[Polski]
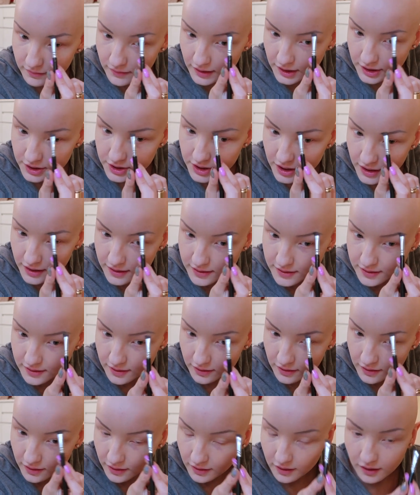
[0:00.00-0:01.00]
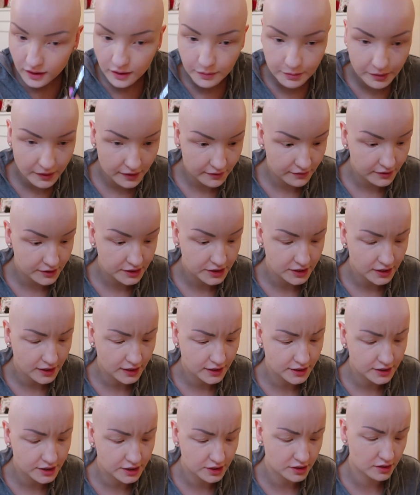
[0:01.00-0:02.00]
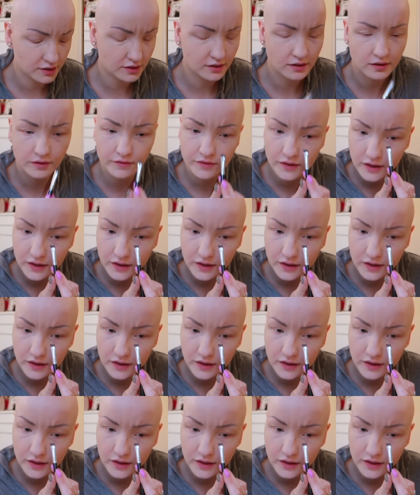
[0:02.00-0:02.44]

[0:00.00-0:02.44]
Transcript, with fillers: nieczęsto to robię, właśnie jak gdzieś y,